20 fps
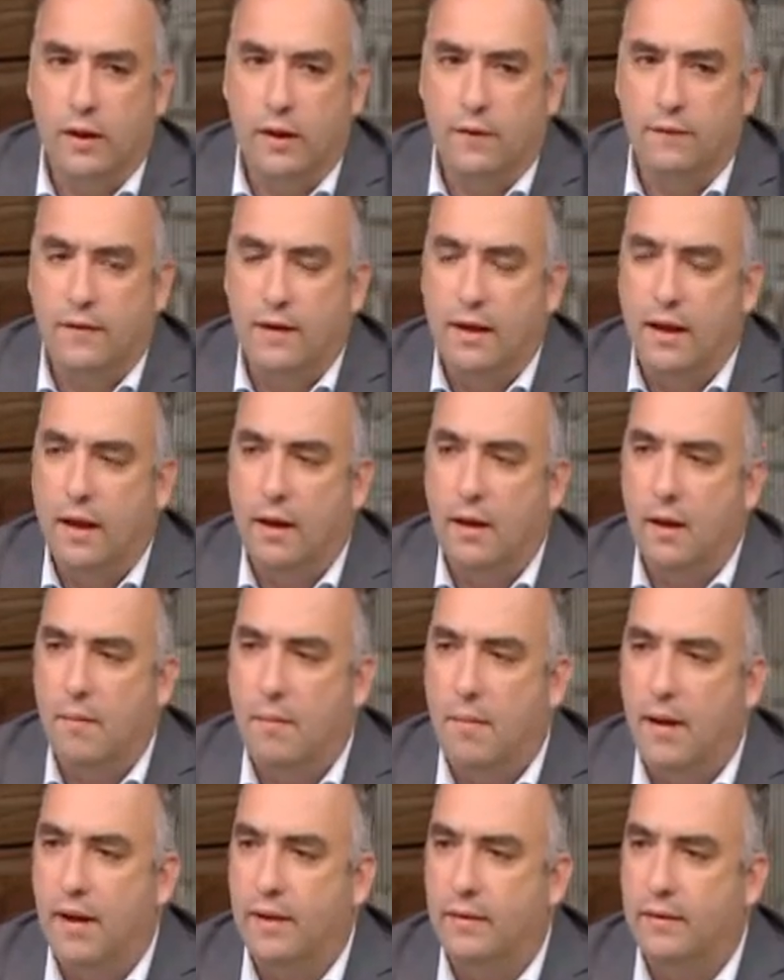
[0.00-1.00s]
فيها
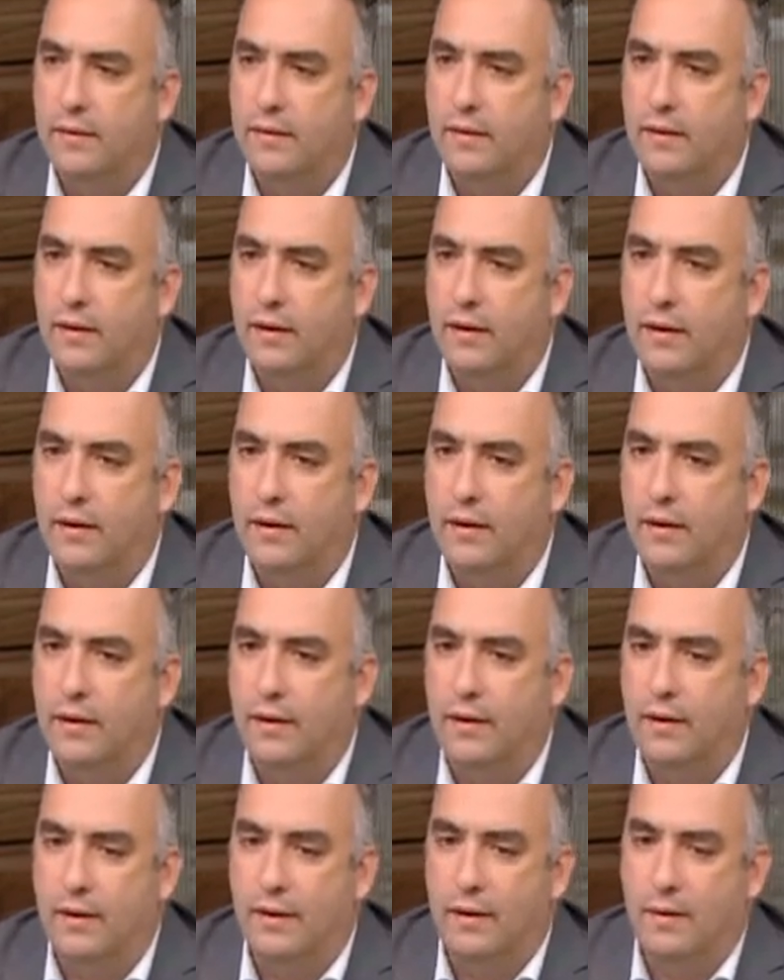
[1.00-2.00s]
بعض
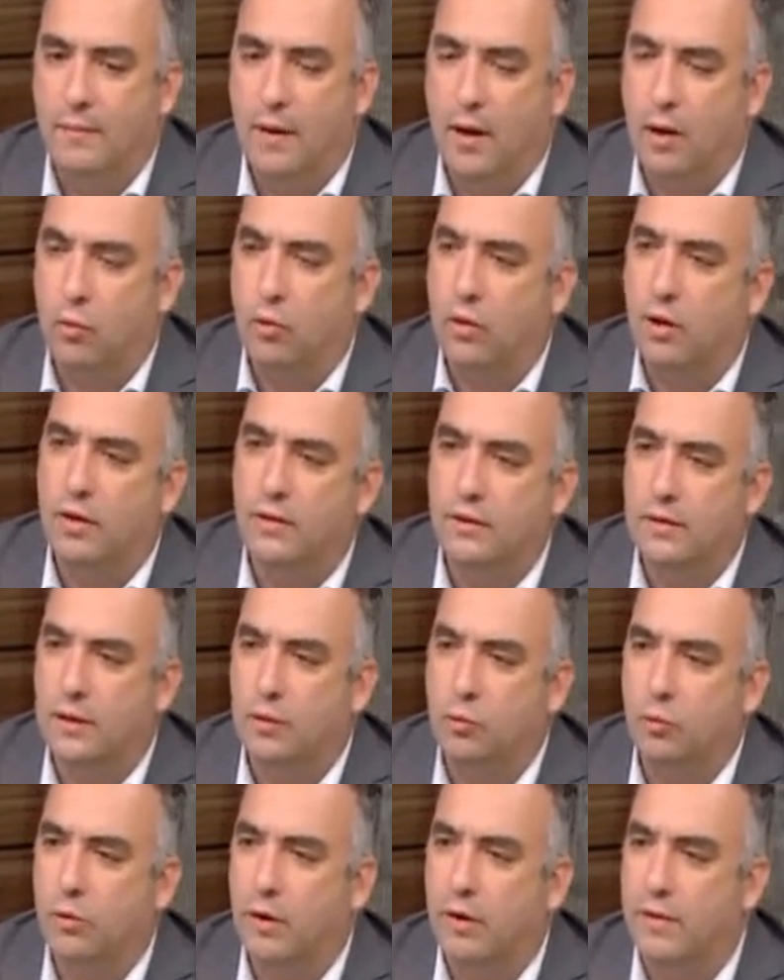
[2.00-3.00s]
المعروضات
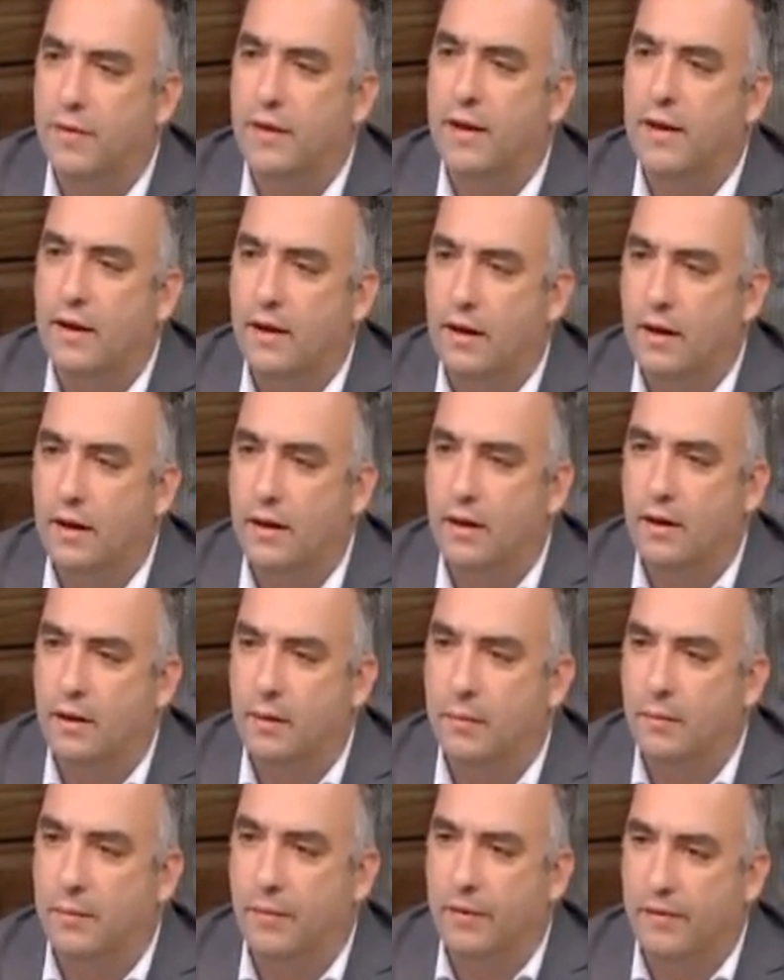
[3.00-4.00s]
التراثيه
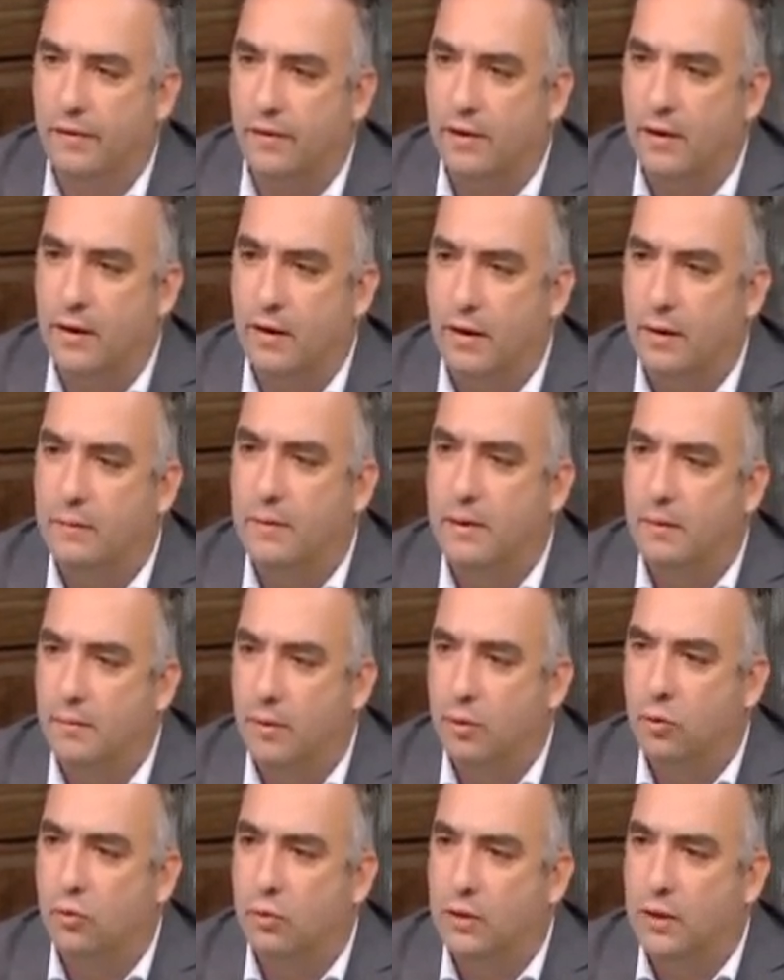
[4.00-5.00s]
المصريه يمكن
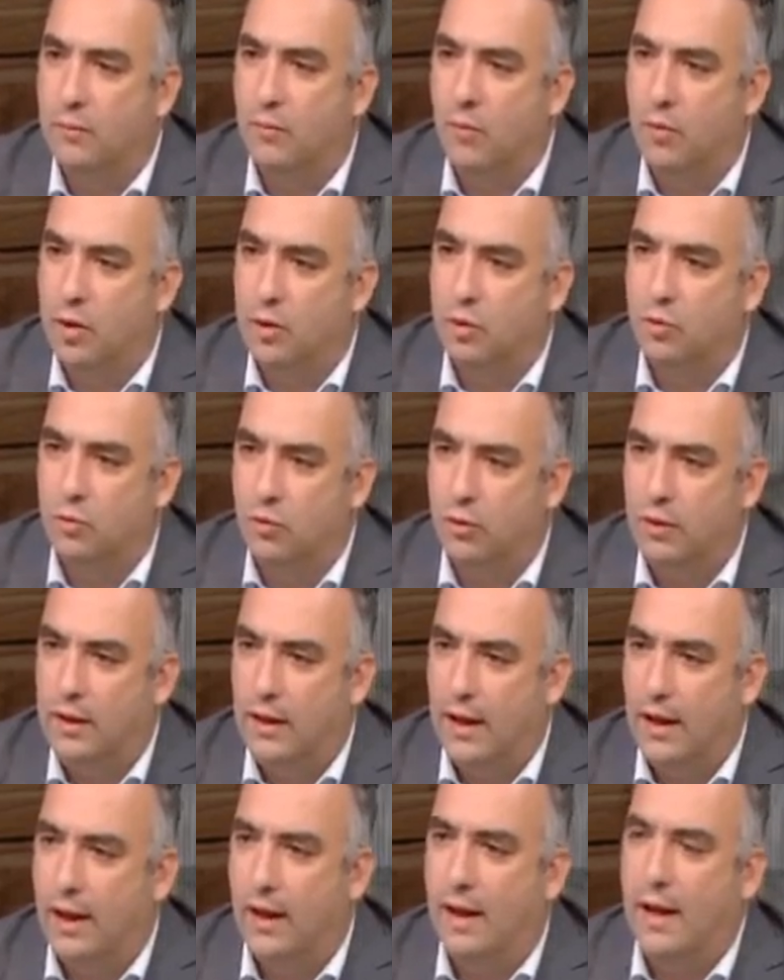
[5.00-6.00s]
برضو دي ممكن تكون
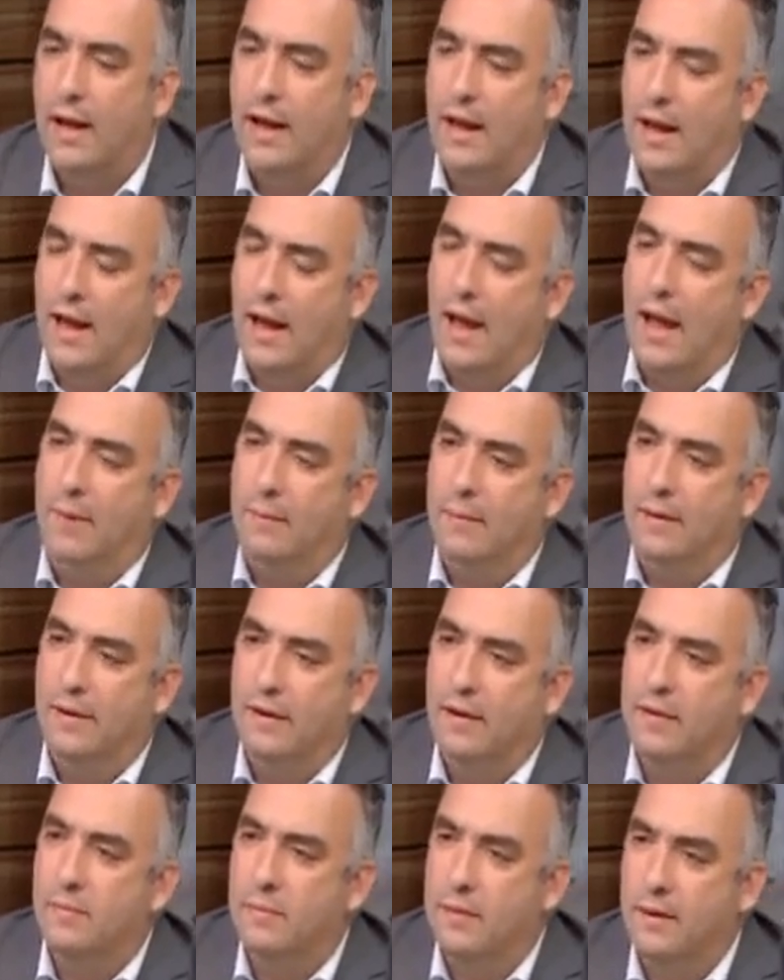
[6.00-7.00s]
ليها عامل
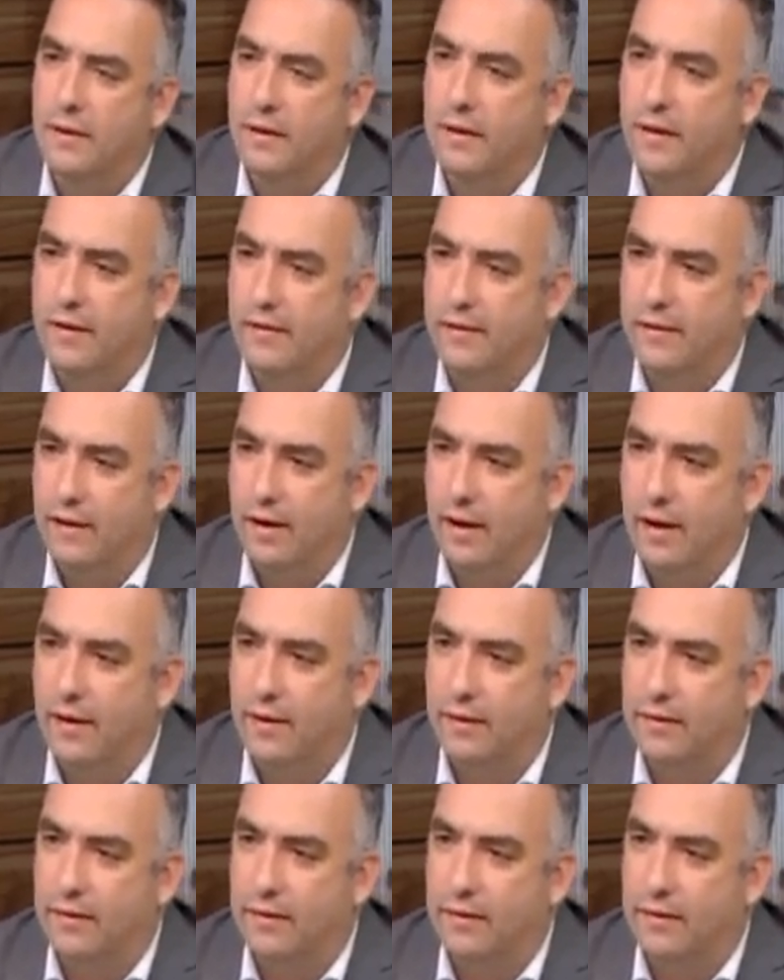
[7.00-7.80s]
جذب للسياحه